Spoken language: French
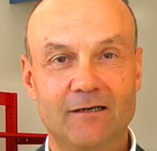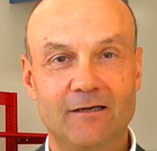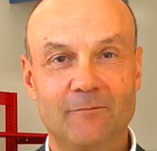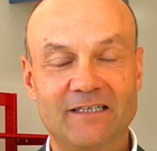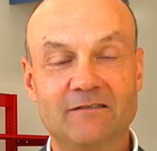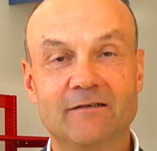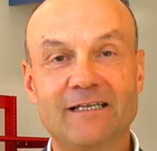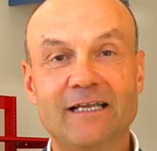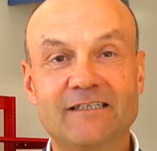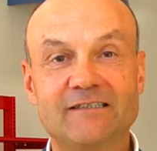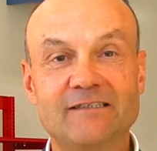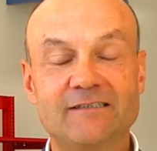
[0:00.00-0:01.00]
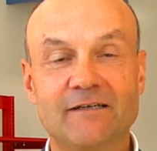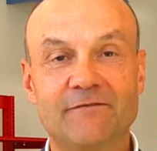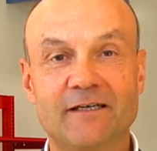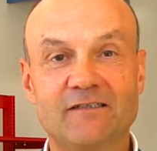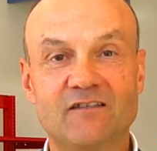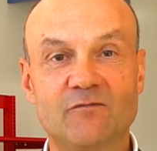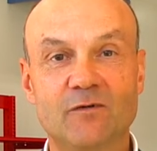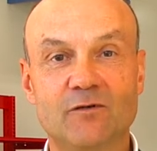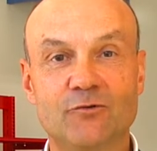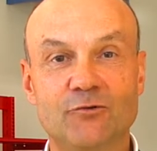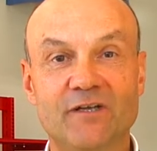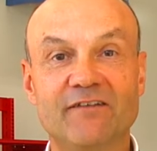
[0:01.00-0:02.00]
maintenant, il existe
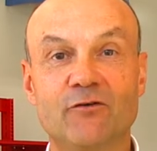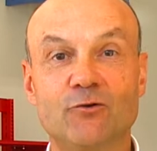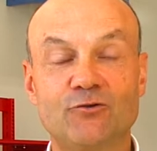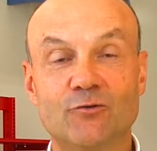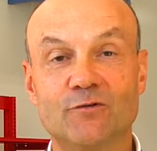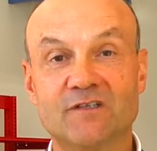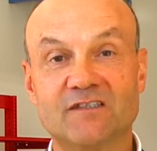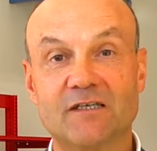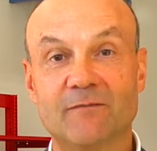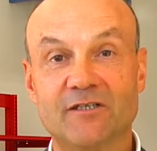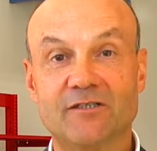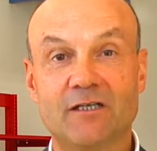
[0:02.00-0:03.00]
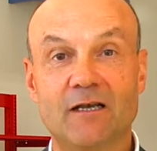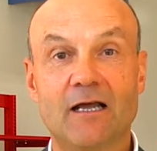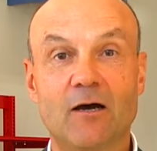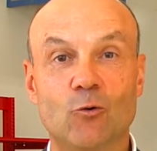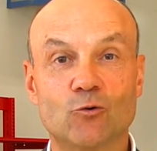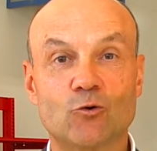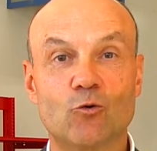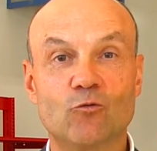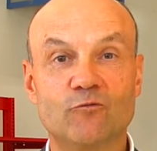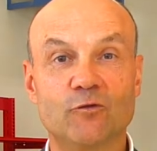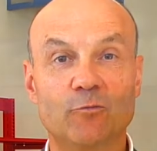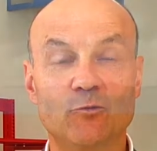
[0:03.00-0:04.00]
effectivement une évolution dans ces machines-là. On
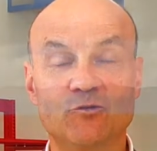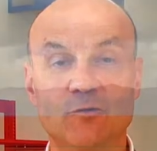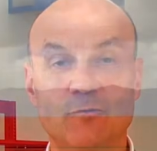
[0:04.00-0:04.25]
trouve de plus en